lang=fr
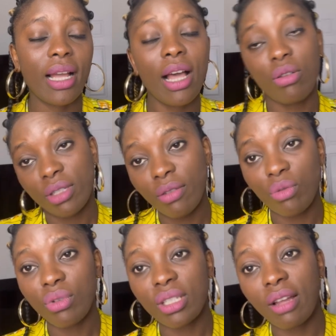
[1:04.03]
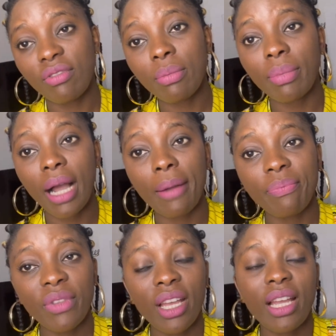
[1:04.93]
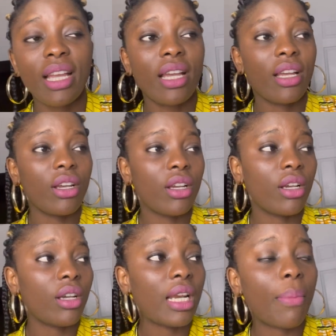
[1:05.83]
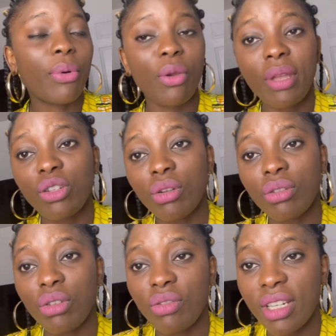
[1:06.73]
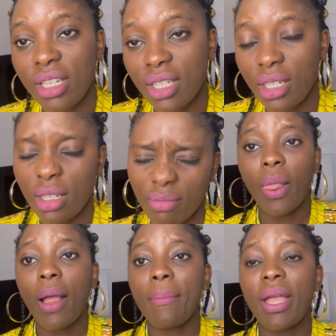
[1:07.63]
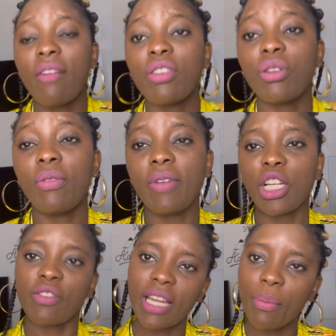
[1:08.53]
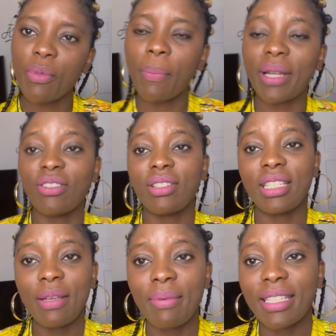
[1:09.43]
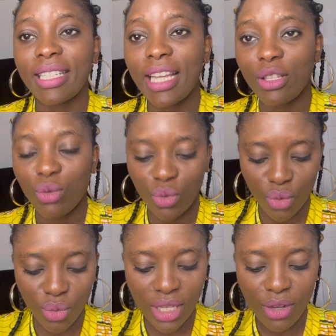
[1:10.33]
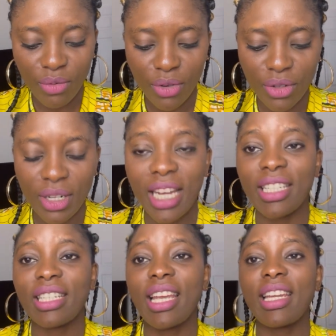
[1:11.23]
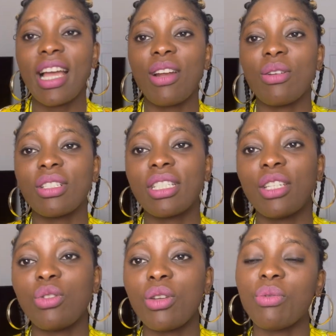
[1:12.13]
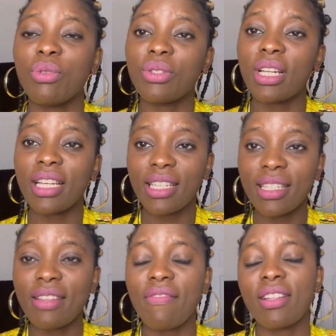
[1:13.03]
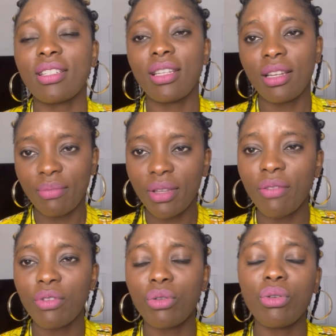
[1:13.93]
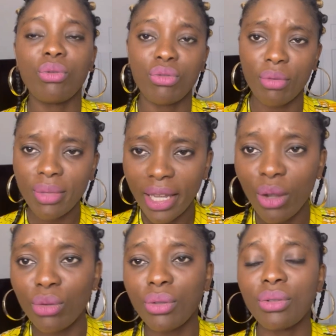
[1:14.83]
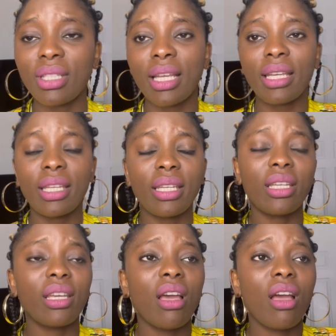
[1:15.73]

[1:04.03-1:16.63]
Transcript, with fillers: Alors, si vous ne le savez pas, euh, la première chose que je vais te dire, mais avant de le faire, je vais d'abord me présenter parce qu'il y a toujours des nouveaux sur la chaîne. Alors, si tu es nouveau sur la chaîne, c'est facile. Bienvenue, nous sommes très contents de t'accueillir.